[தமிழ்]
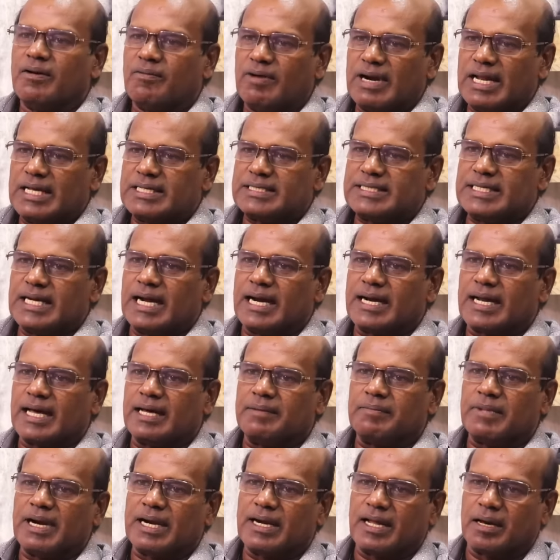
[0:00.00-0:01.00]
வளர்ச்சி அண்ணா
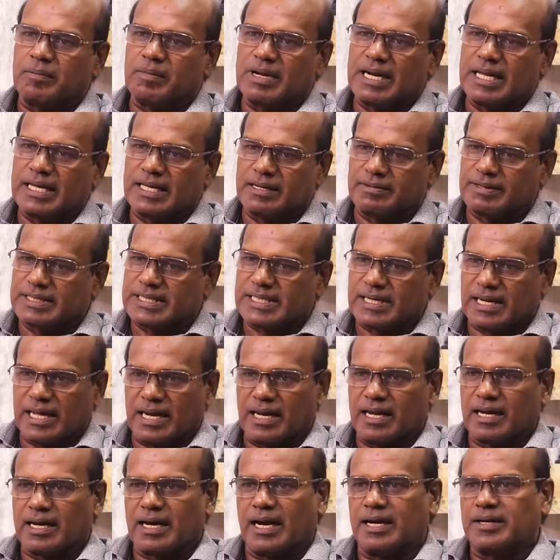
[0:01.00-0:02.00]
அண்ணாமலை இருபத்தி
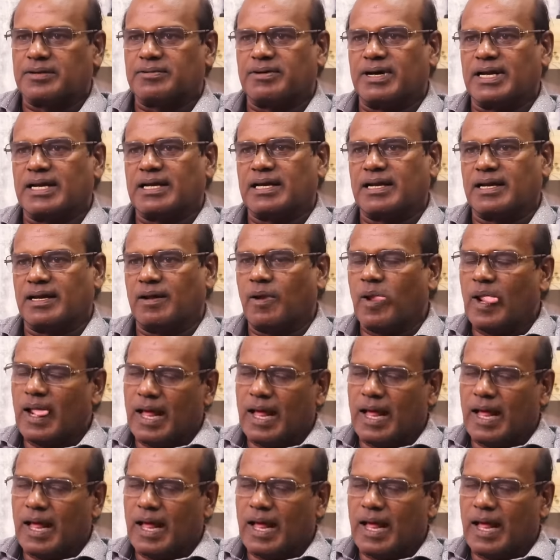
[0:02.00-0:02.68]
நாலுல காட்டுவாருங்கிற